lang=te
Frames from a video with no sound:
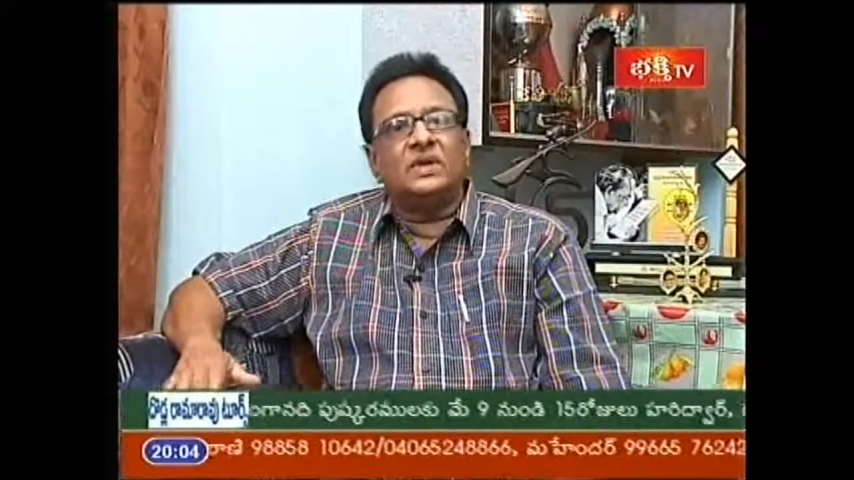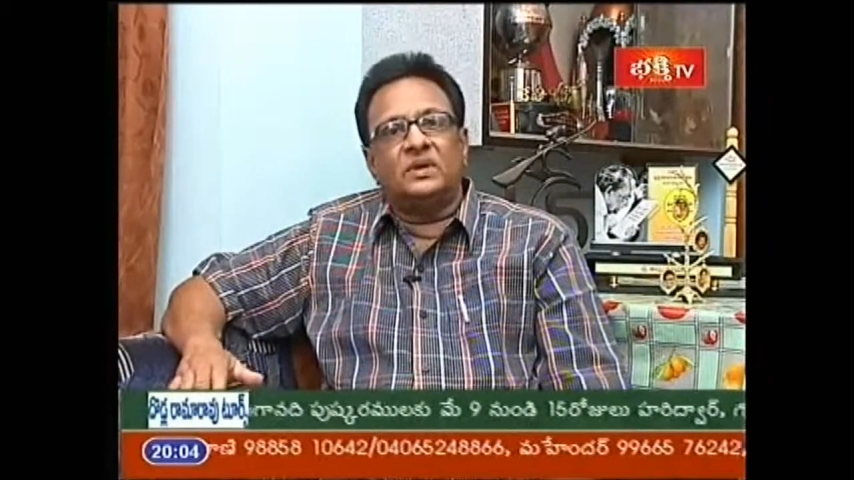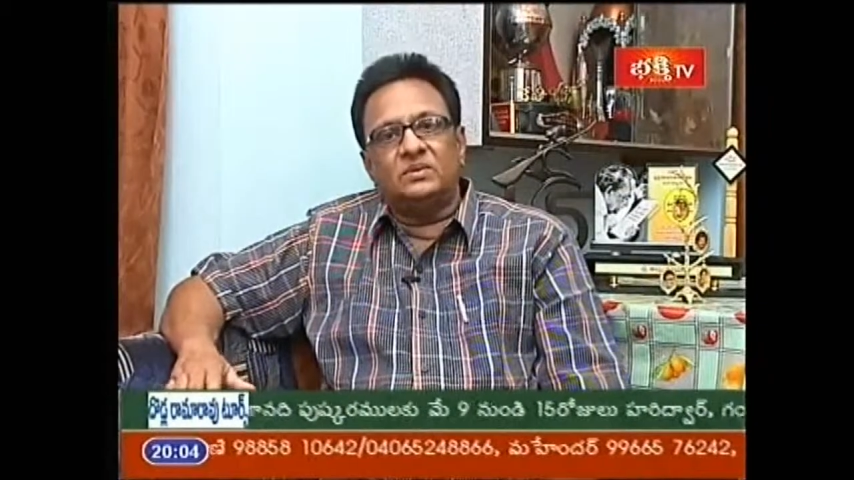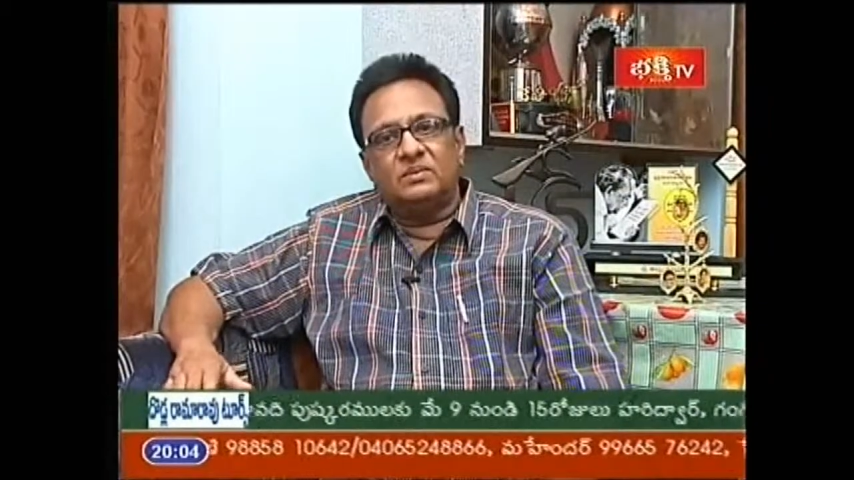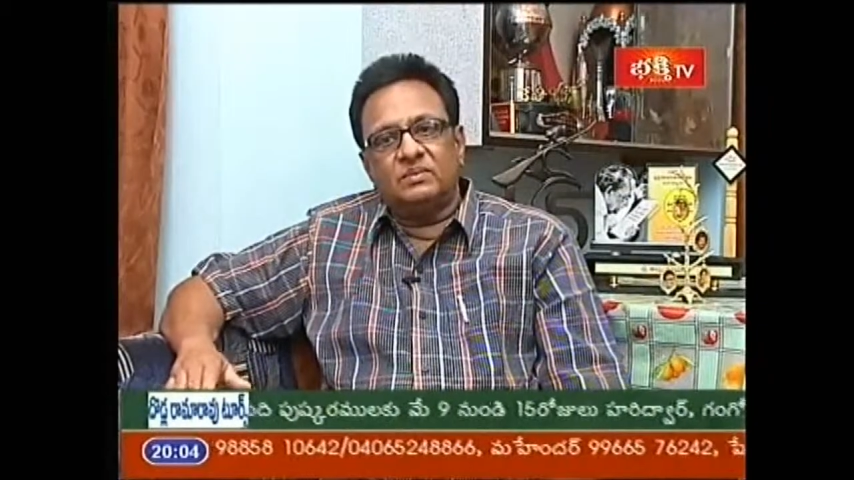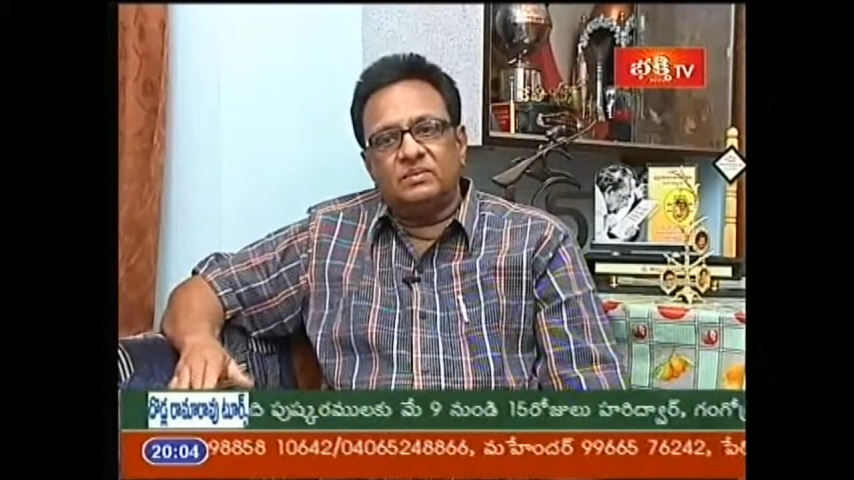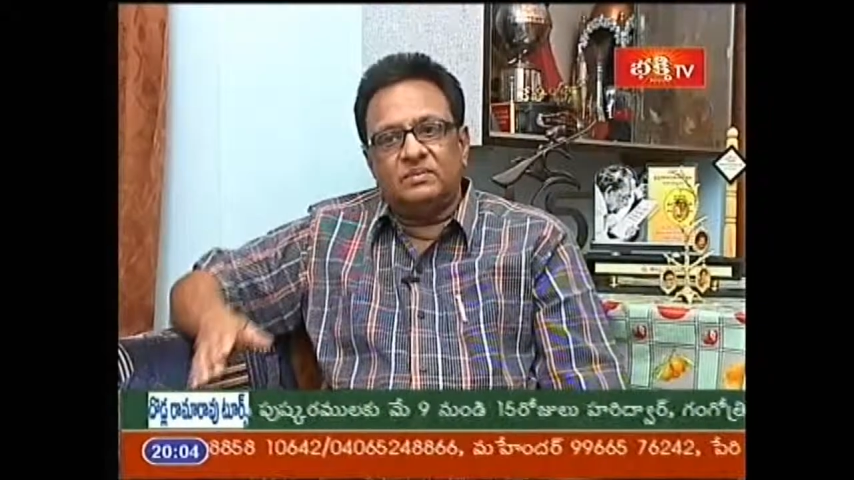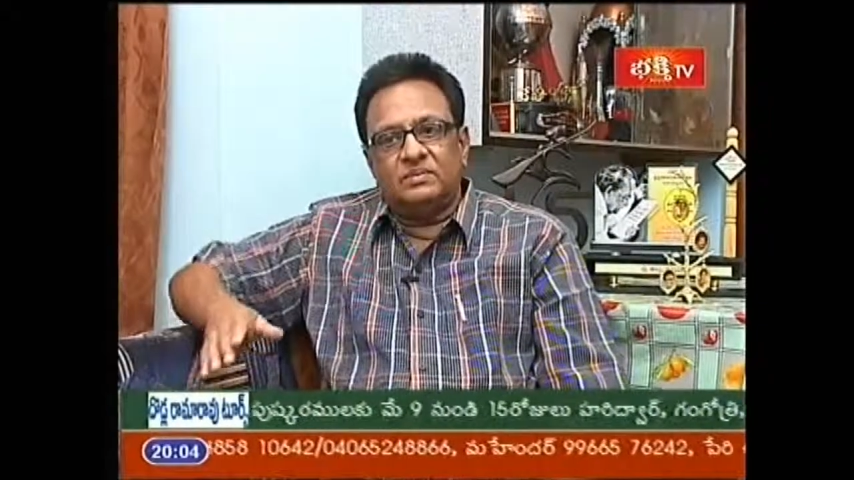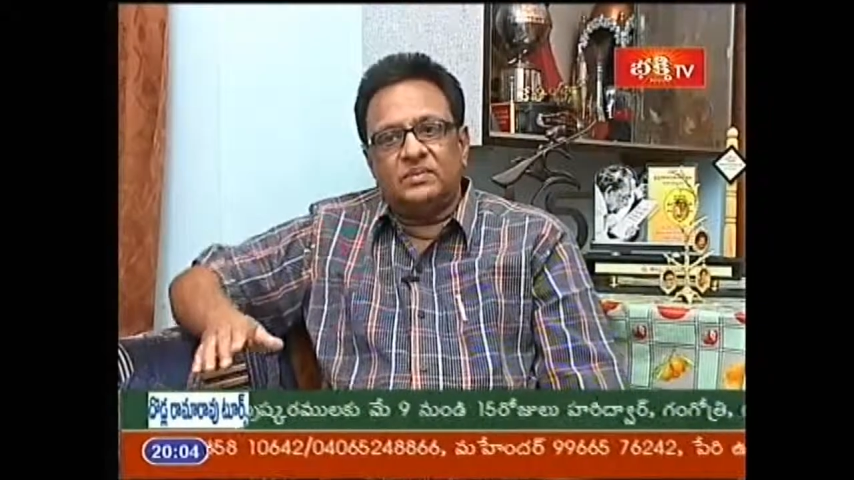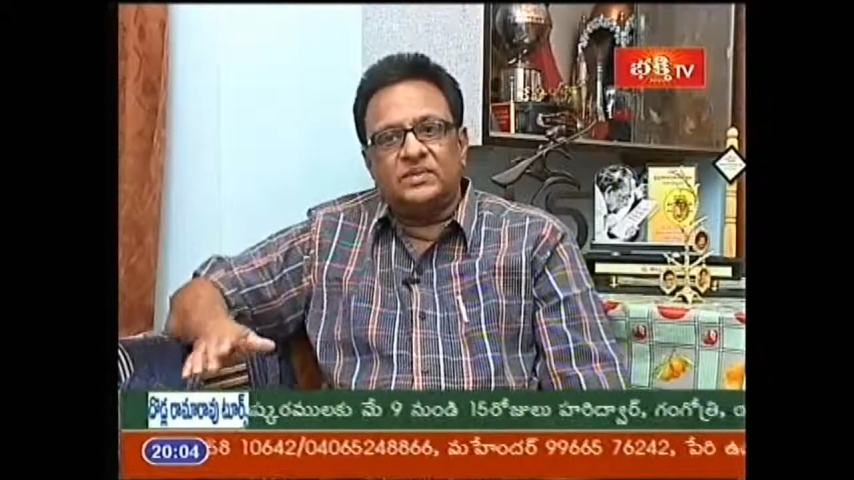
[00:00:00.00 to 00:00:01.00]
అంశాలు
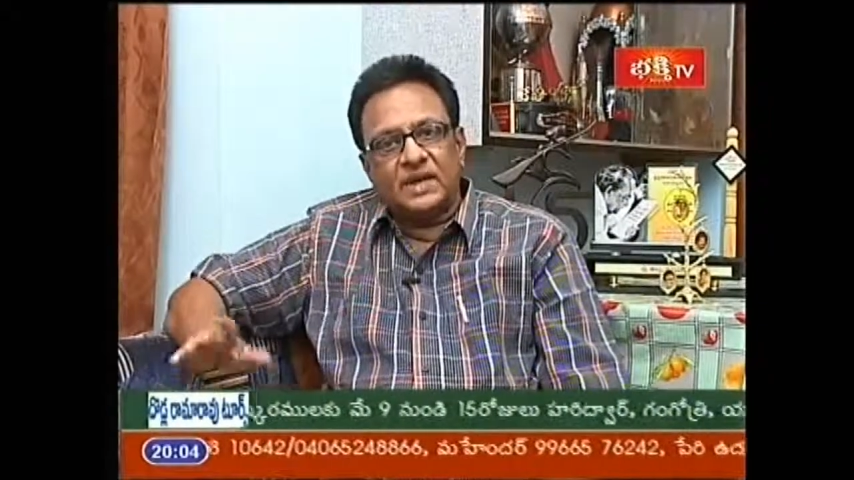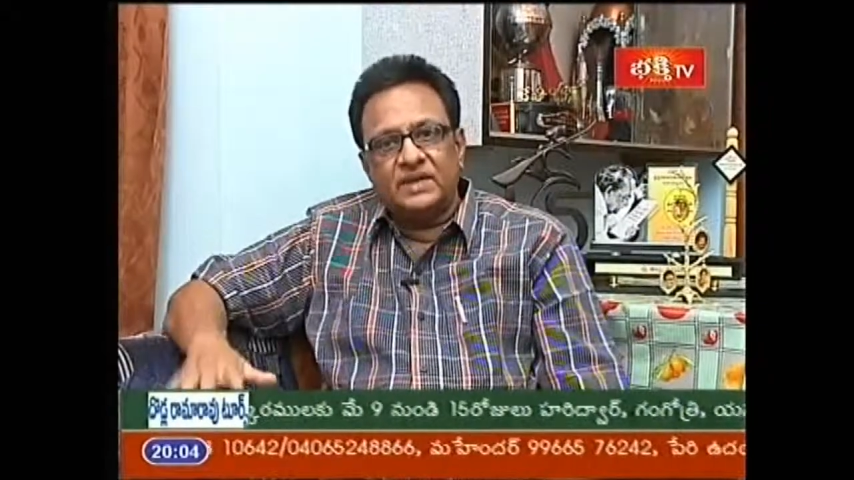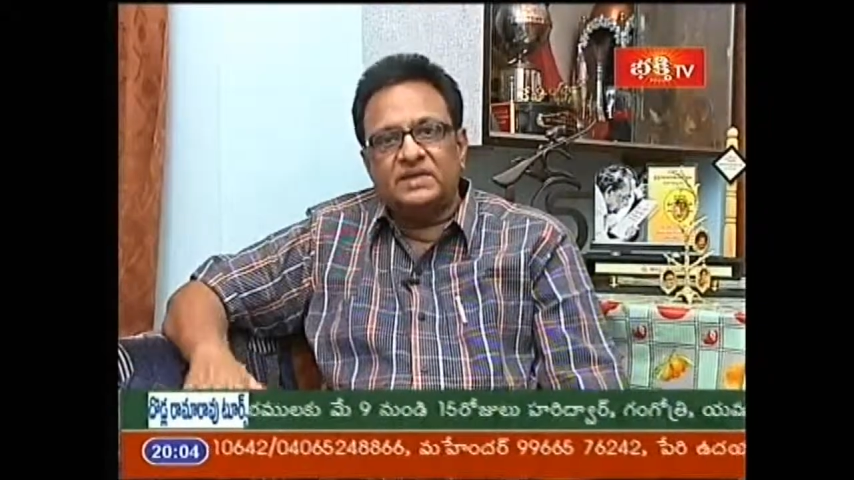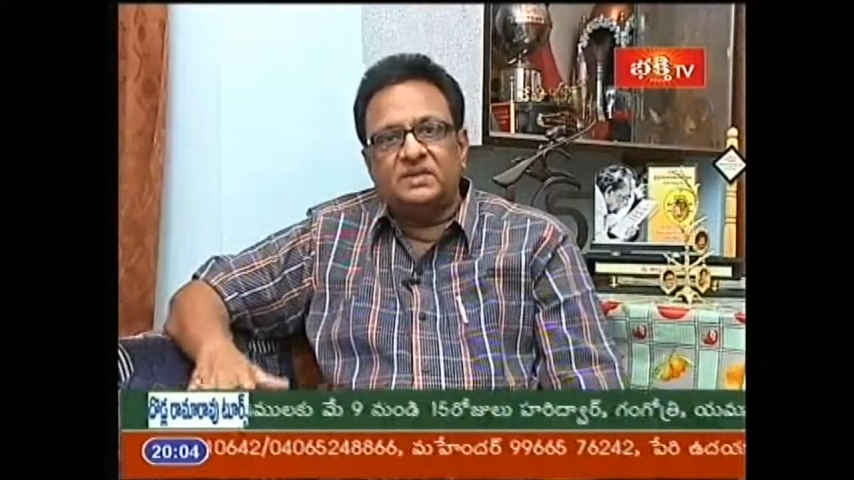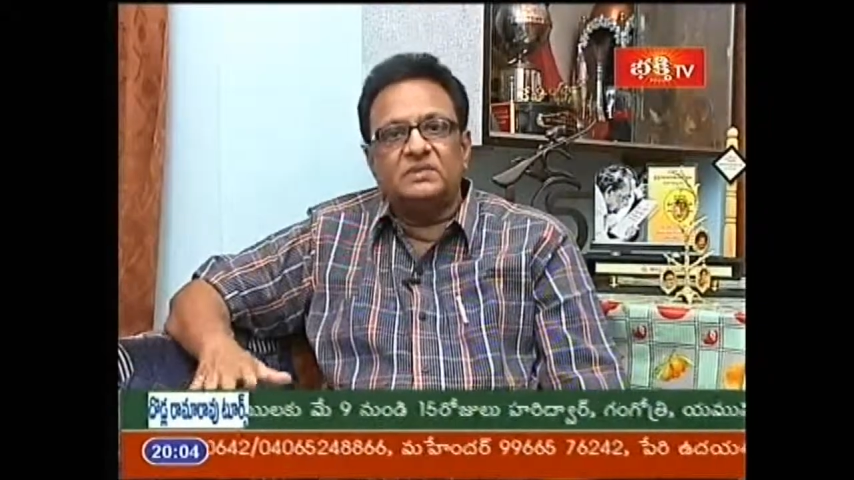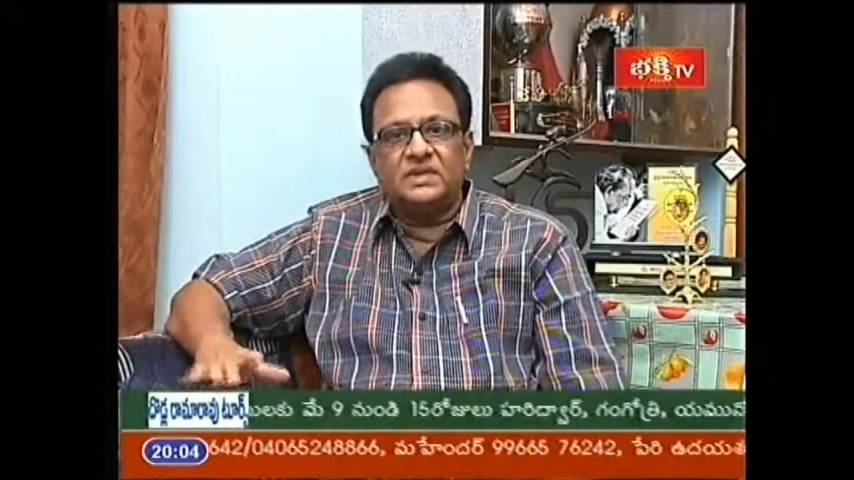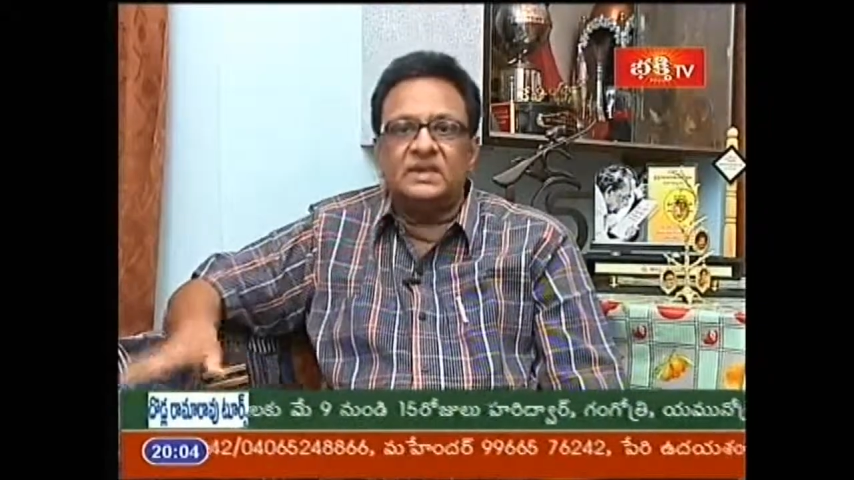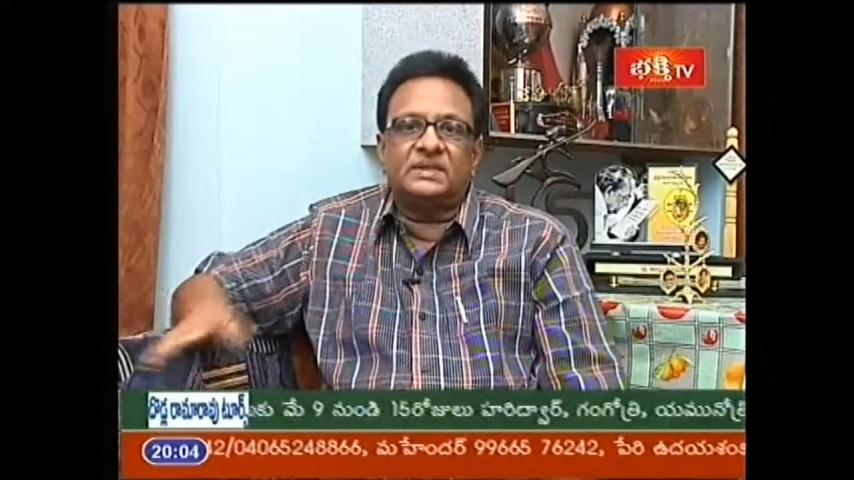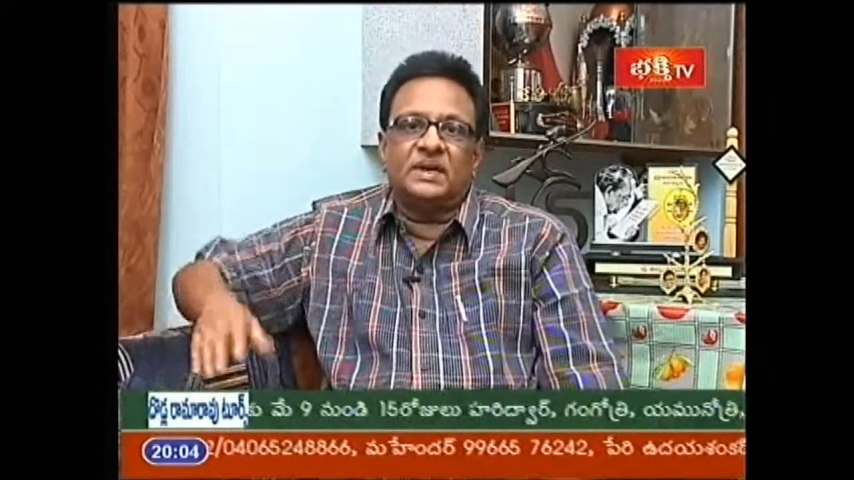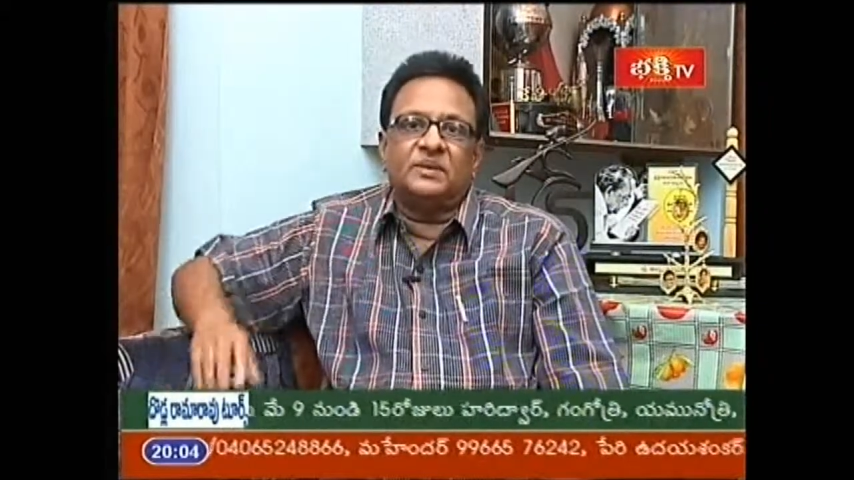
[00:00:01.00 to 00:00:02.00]
సాహిత్యం
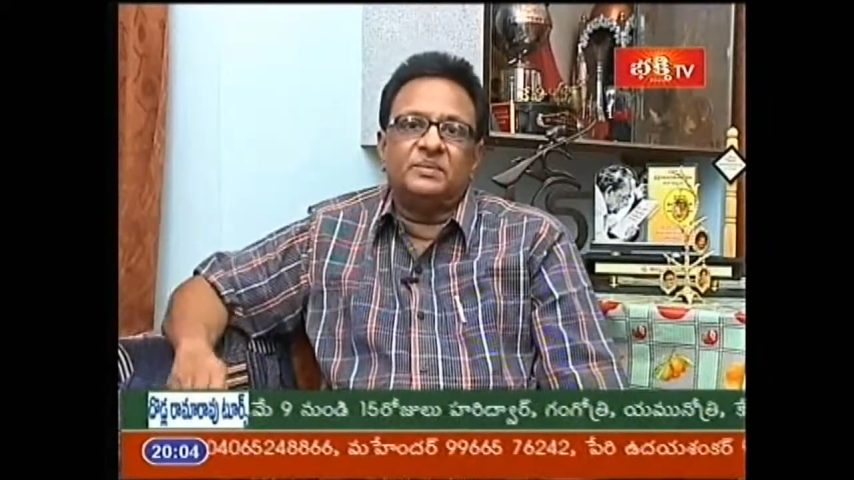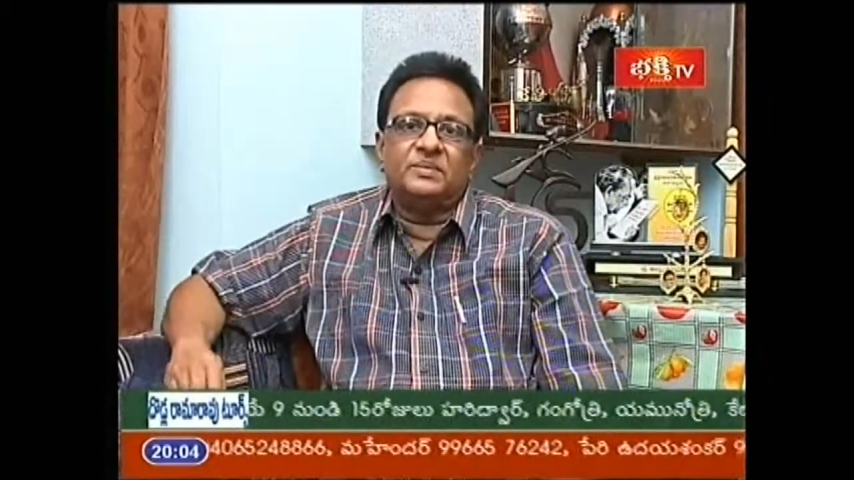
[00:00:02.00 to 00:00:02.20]
చరిత్ర